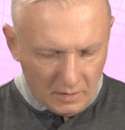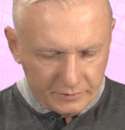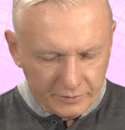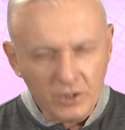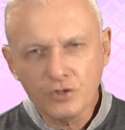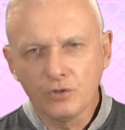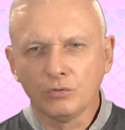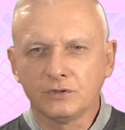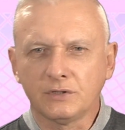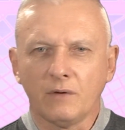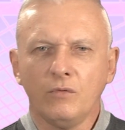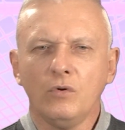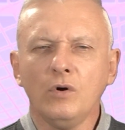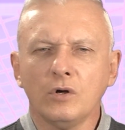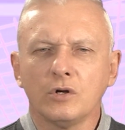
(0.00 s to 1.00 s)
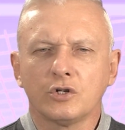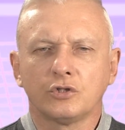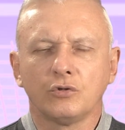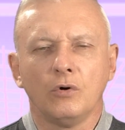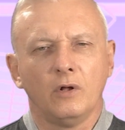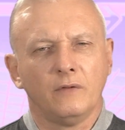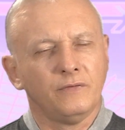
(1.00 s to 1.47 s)
Начну с того,
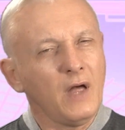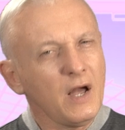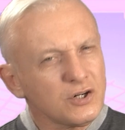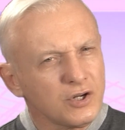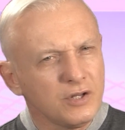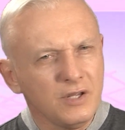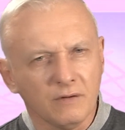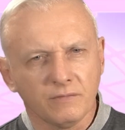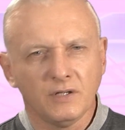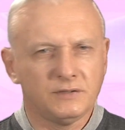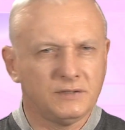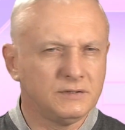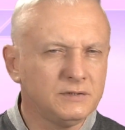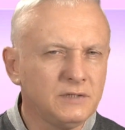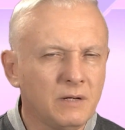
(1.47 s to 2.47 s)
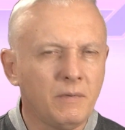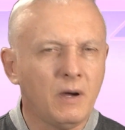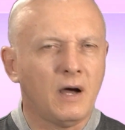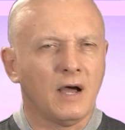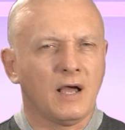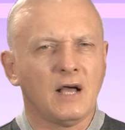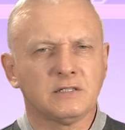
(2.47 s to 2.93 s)
что наша нервная система
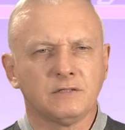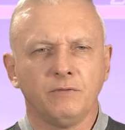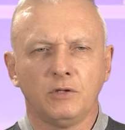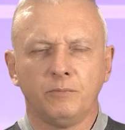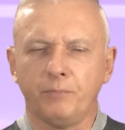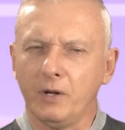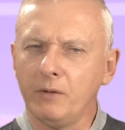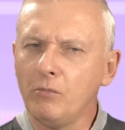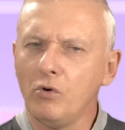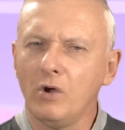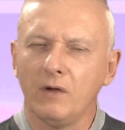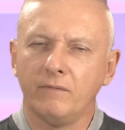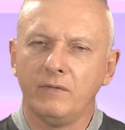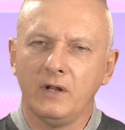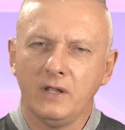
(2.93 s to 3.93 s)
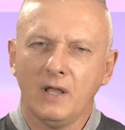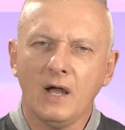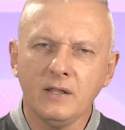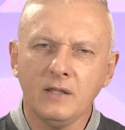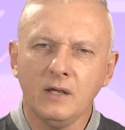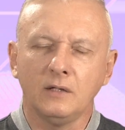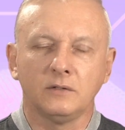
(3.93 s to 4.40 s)
оказывает прямое
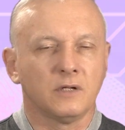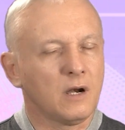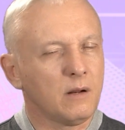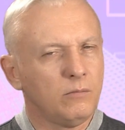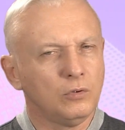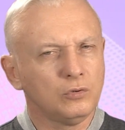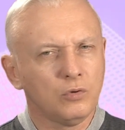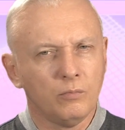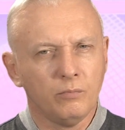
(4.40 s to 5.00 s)
влияние на работу